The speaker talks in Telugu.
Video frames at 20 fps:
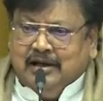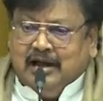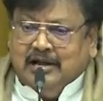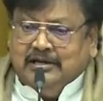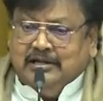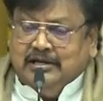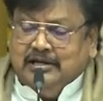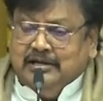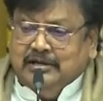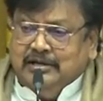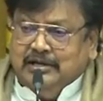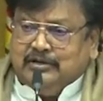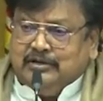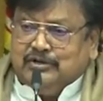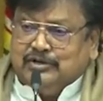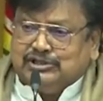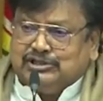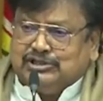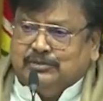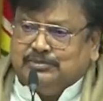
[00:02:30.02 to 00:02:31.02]
కానీ ఈ
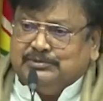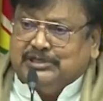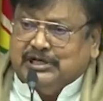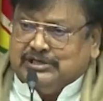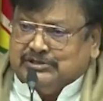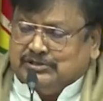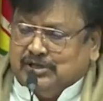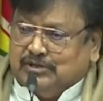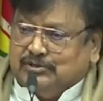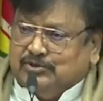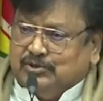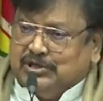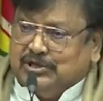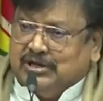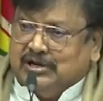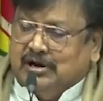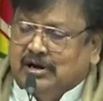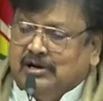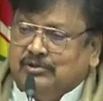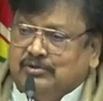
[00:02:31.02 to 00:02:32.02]
నికృష్టపు
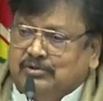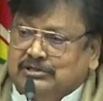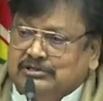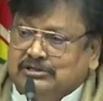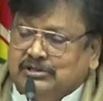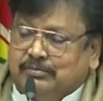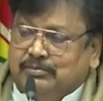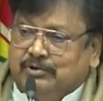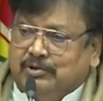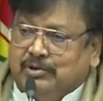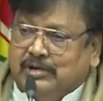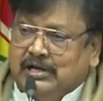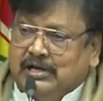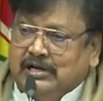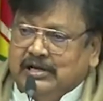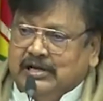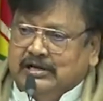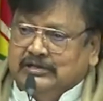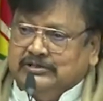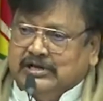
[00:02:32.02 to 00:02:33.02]
చేష్టలతోటి కాదు అని చెప్పి కూడా
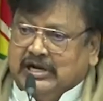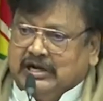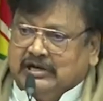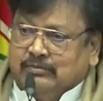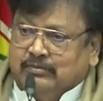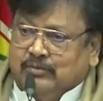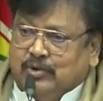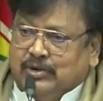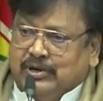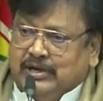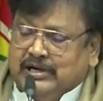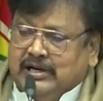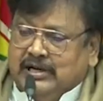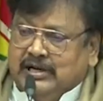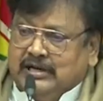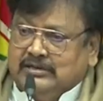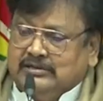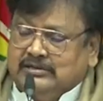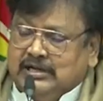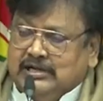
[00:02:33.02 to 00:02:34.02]
జగన్మోహన్ రెడ్డి
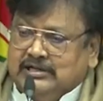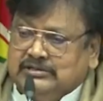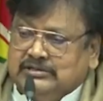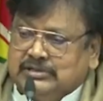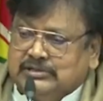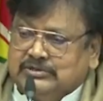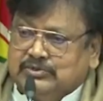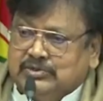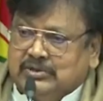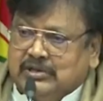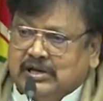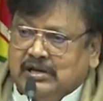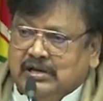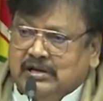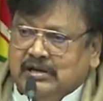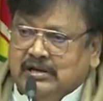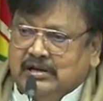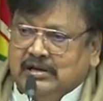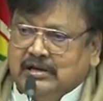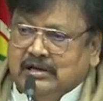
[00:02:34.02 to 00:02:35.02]
గారికి తెలియజేస్తున్నా
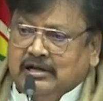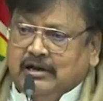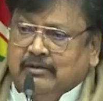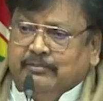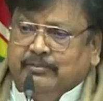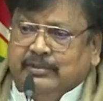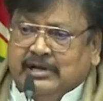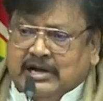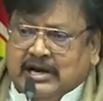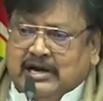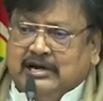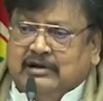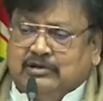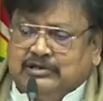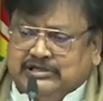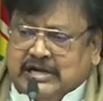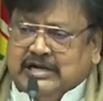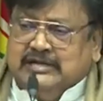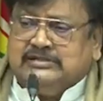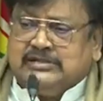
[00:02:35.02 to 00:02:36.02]
మీరు అడగో
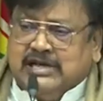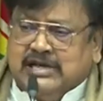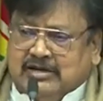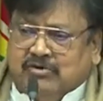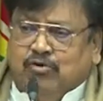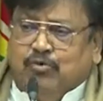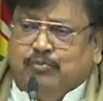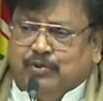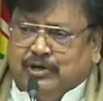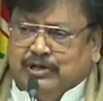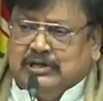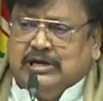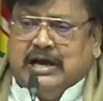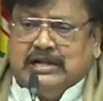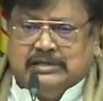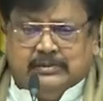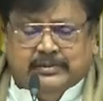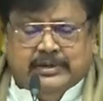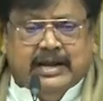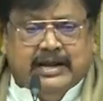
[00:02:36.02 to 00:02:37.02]
చేయండి సార్ ఈ
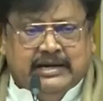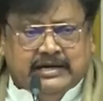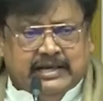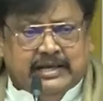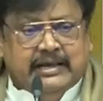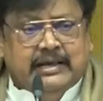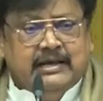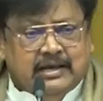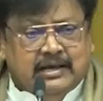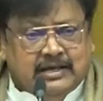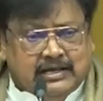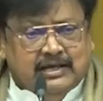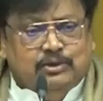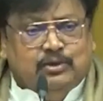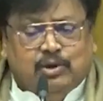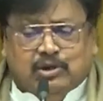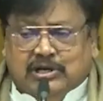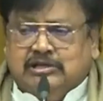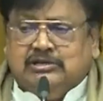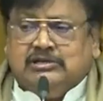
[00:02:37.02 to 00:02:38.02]
ఉపద్ఘాతం ఏంటి
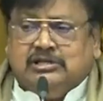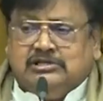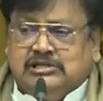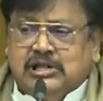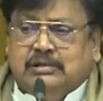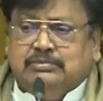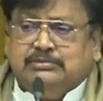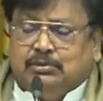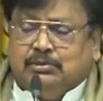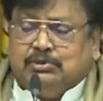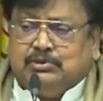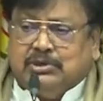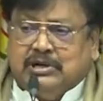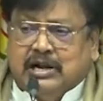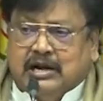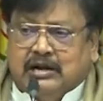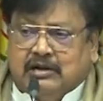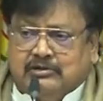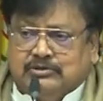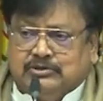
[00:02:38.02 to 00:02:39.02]
ఎందుకు ఎంతసేపు
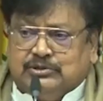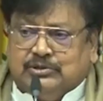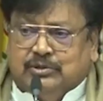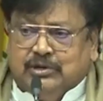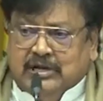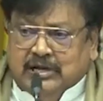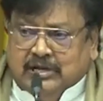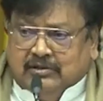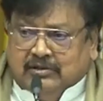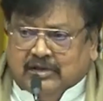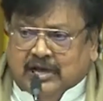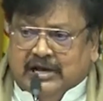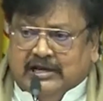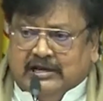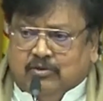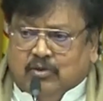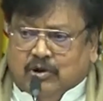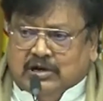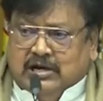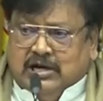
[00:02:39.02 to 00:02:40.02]
చెబుతున్నారు అనొచ్చు
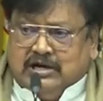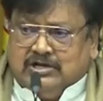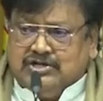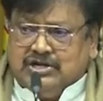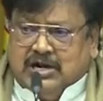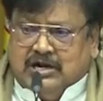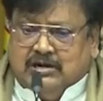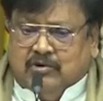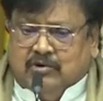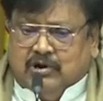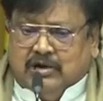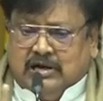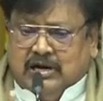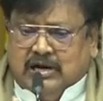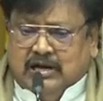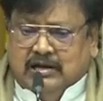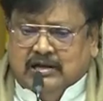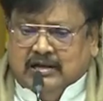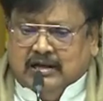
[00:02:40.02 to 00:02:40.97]
దానికి ఒక్క క్షణం ఒక్క